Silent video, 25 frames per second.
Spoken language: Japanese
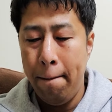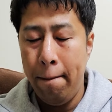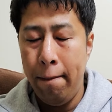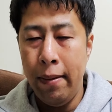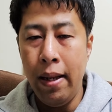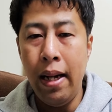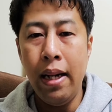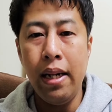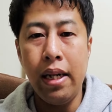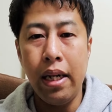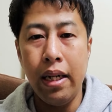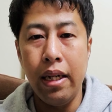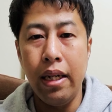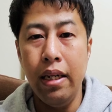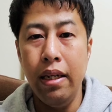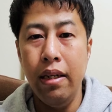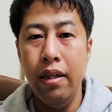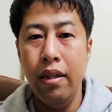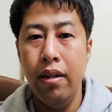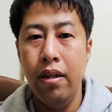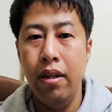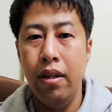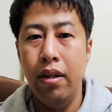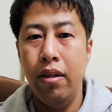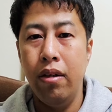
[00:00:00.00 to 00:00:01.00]
なんか
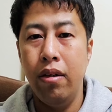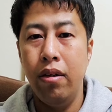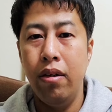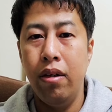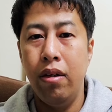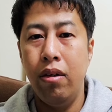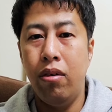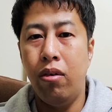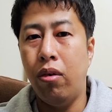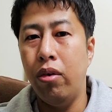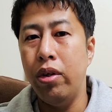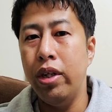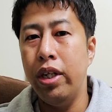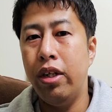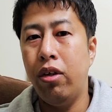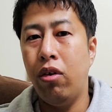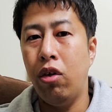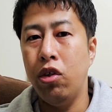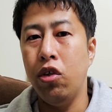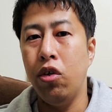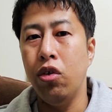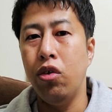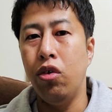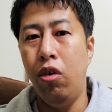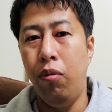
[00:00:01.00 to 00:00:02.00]
ね、ここに引っ越
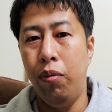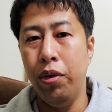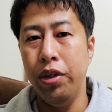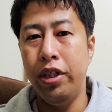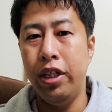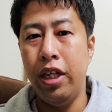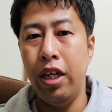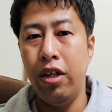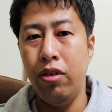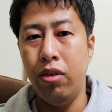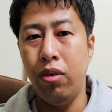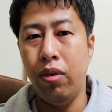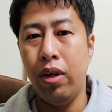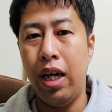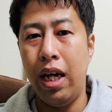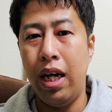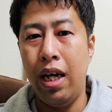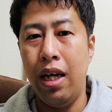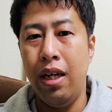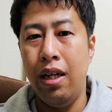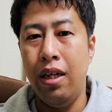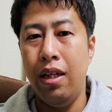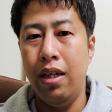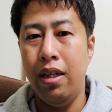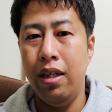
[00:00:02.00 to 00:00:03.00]
そうと思ってると
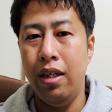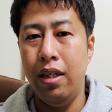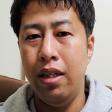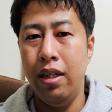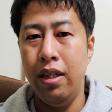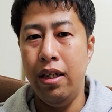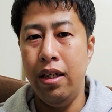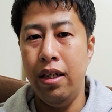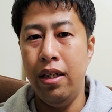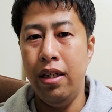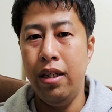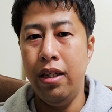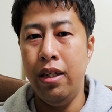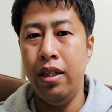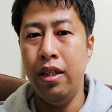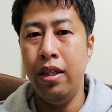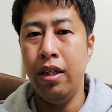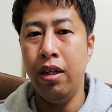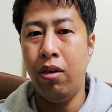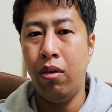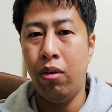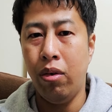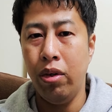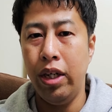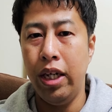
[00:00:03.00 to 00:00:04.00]
か、
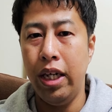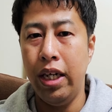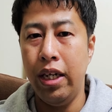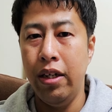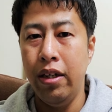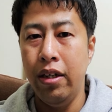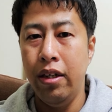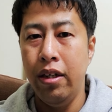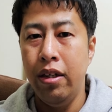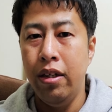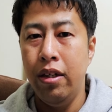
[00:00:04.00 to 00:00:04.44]
えー、ここで、